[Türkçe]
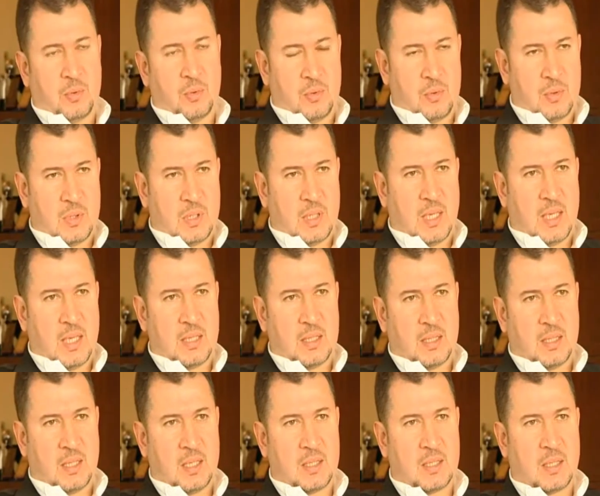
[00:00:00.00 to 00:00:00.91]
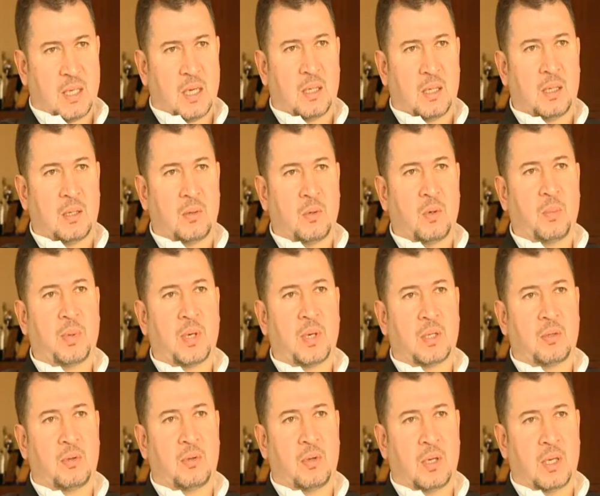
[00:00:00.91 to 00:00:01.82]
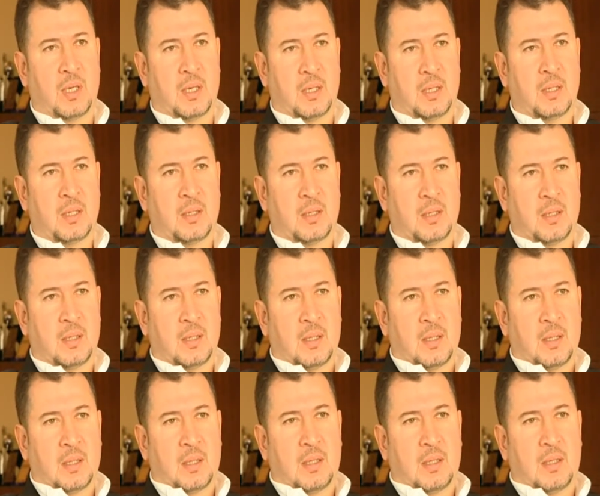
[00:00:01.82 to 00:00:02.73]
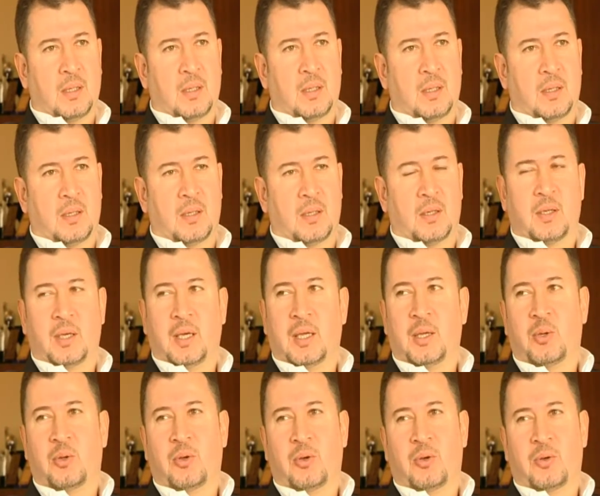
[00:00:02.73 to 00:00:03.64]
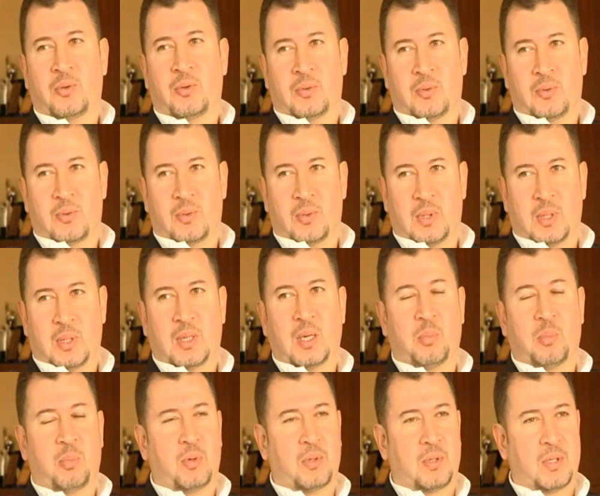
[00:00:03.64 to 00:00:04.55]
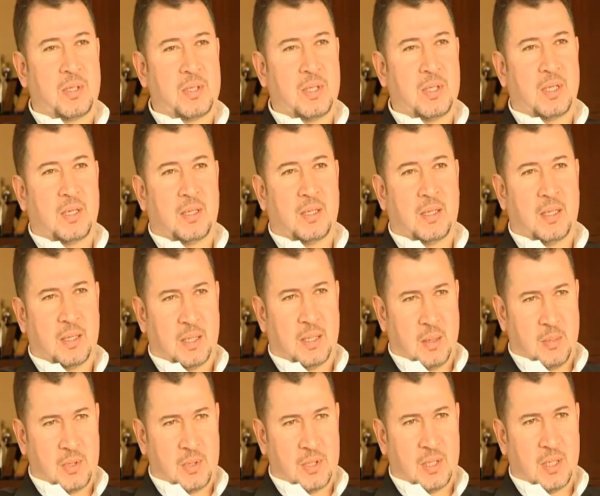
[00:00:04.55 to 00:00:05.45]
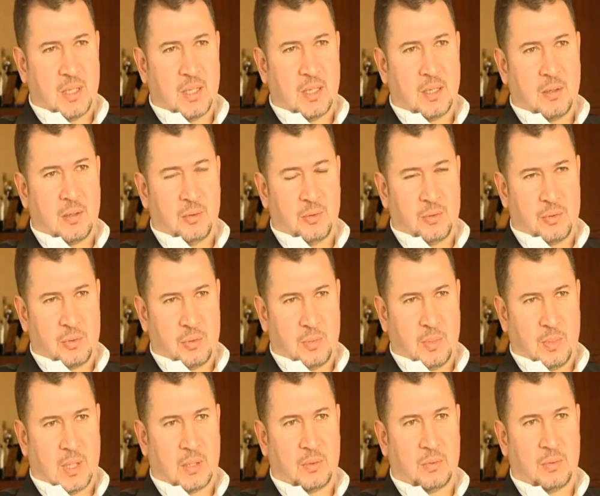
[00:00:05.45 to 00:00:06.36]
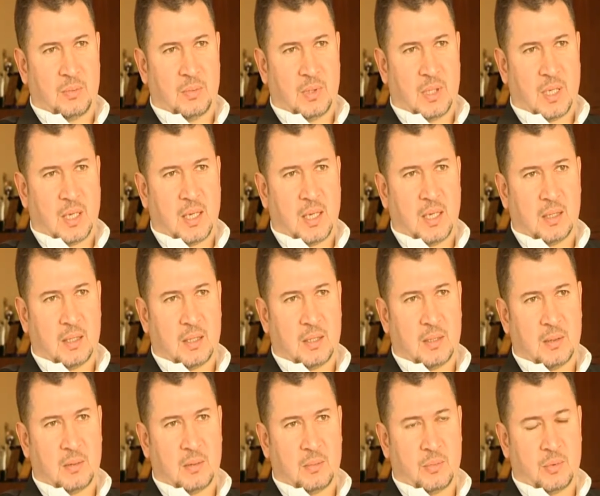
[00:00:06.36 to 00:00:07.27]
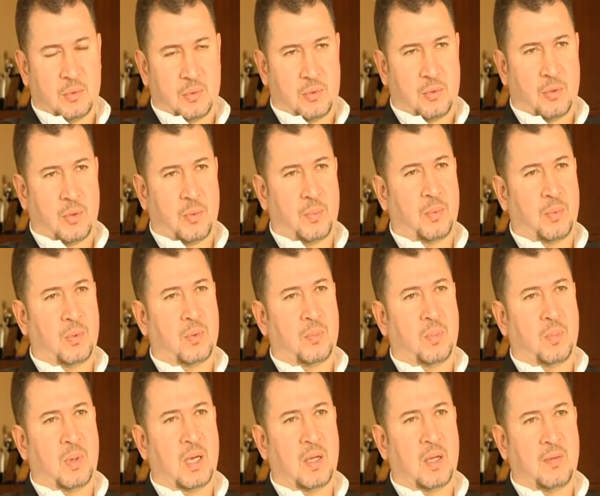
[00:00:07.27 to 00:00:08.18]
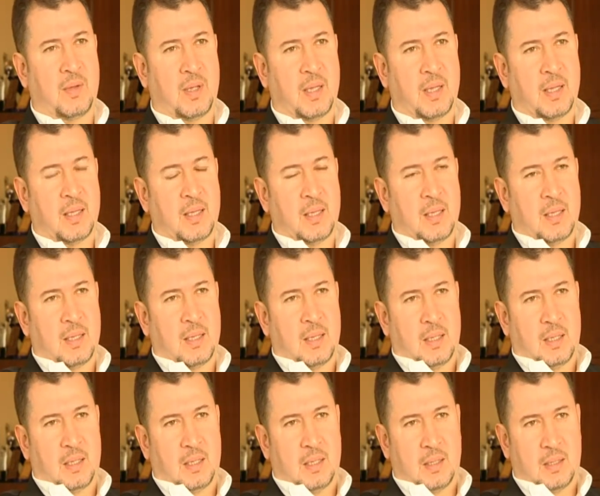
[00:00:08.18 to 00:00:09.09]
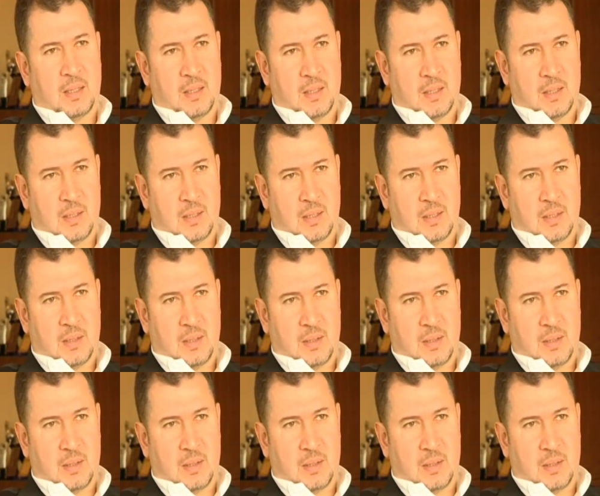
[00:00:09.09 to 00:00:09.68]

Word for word: Bizim bütün CNC tezgahlarının operatörlerini e, Yeniköy'ün e, kaportacılarından, demircilerinden oluşturmak durumunda kaldık. Bu çok büyük para ve e,